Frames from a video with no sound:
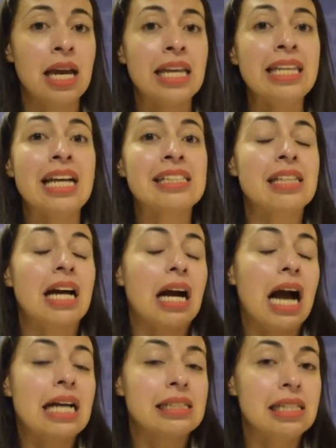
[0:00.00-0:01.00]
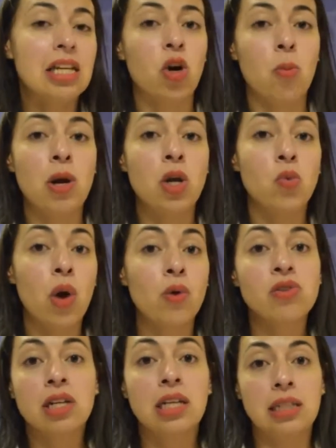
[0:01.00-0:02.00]
Y es así como el
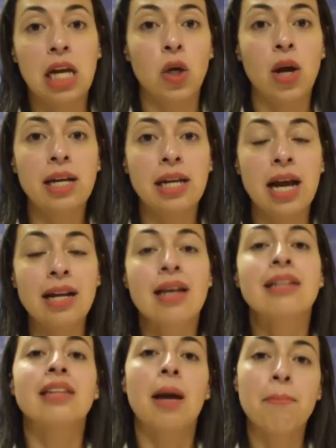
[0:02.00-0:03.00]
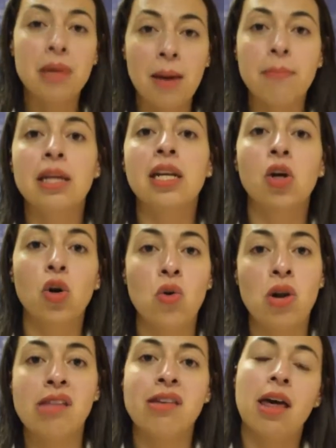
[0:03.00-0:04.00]
nuevo secretario general también viene con
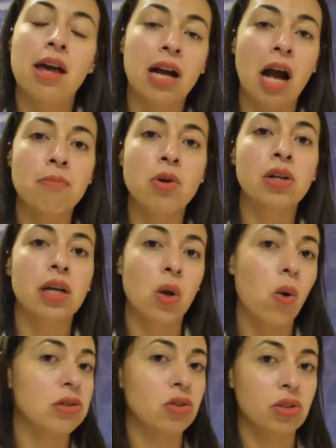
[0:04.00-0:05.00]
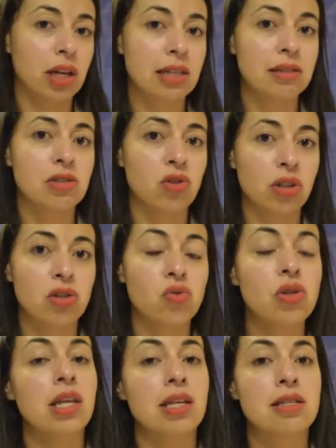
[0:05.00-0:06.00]
una idea de cambio y renovación de las Naciones
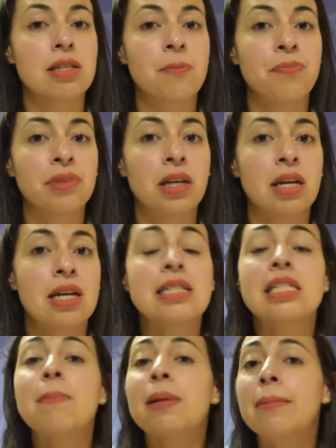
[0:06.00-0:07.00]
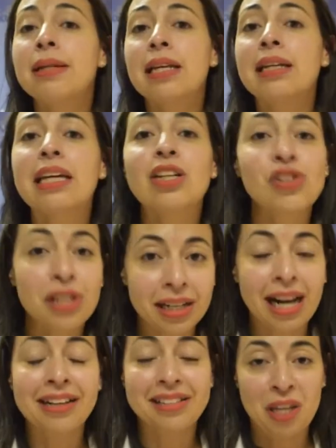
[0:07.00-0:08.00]
Unidas. Simplemente quiero
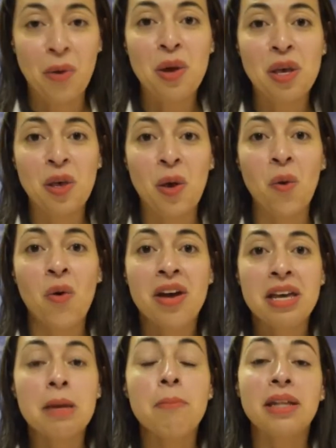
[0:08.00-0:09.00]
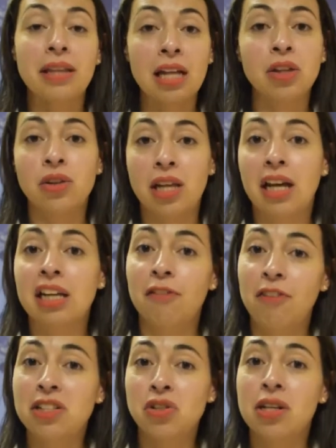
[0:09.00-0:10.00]
cerrar este video invitándote a que
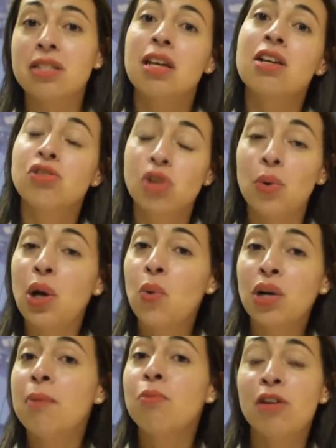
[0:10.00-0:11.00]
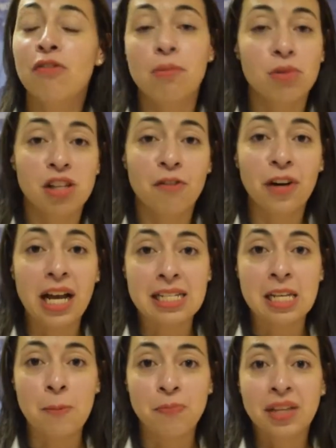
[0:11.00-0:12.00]
reflexiones sobre una muy famosa
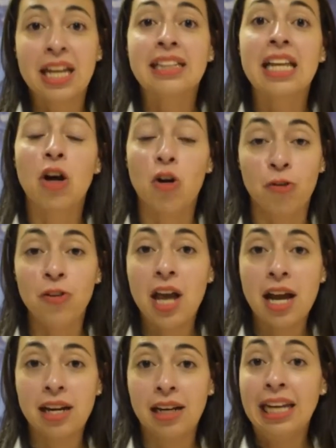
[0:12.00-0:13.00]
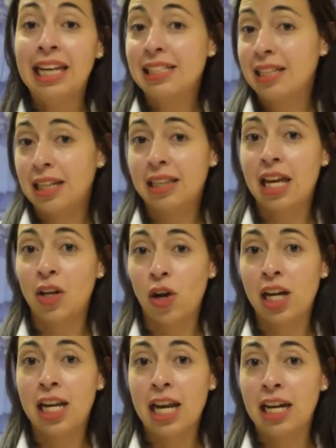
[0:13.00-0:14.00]
frase de Kofi Annan, el exsecretario
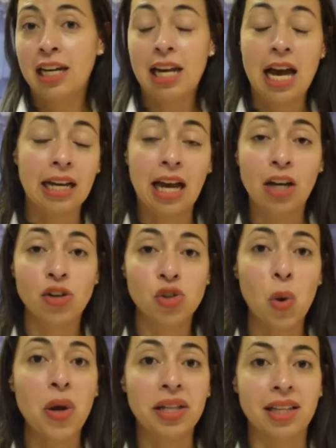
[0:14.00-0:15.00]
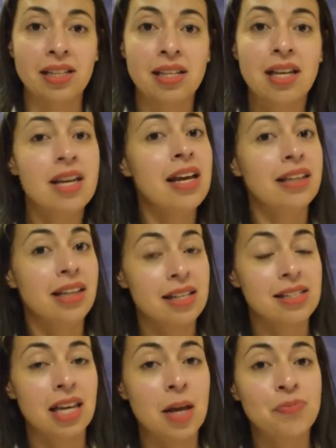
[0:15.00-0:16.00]
general en la década de los 90, y
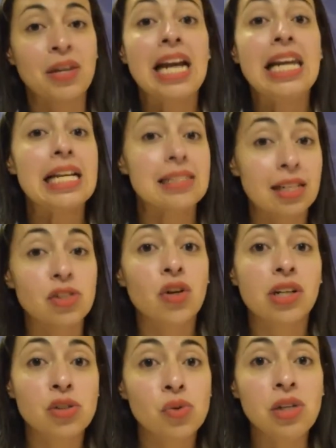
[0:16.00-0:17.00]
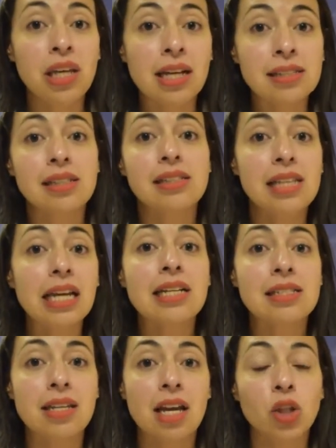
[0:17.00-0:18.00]
es que las Naciones Unidas
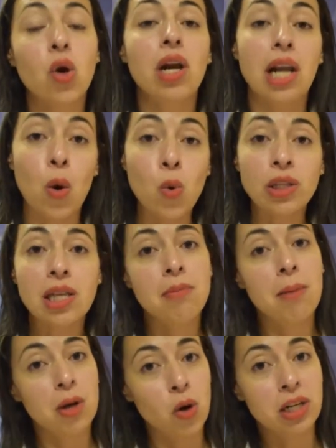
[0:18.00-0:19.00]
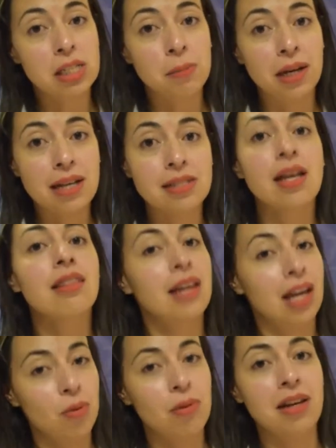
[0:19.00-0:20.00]
siguen siendo la última mejor esperanza
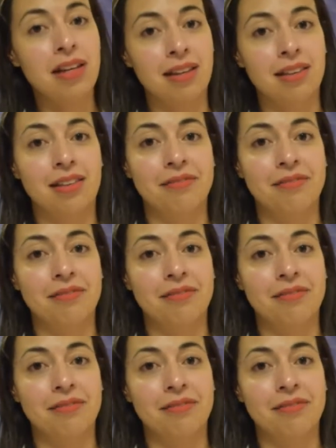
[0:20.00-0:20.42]
de la humanidad.